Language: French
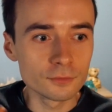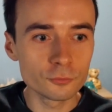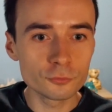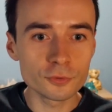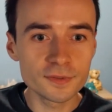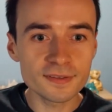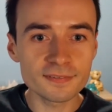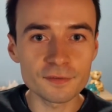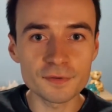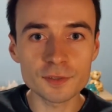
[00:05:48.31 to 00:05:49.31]
tu te dis que
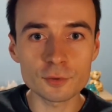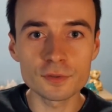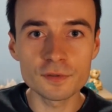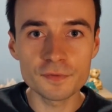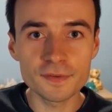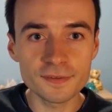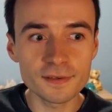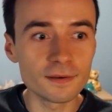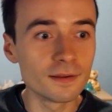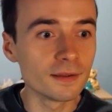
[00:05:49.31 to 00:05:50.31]
ça va être
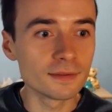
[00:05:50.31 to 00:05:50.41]
difficile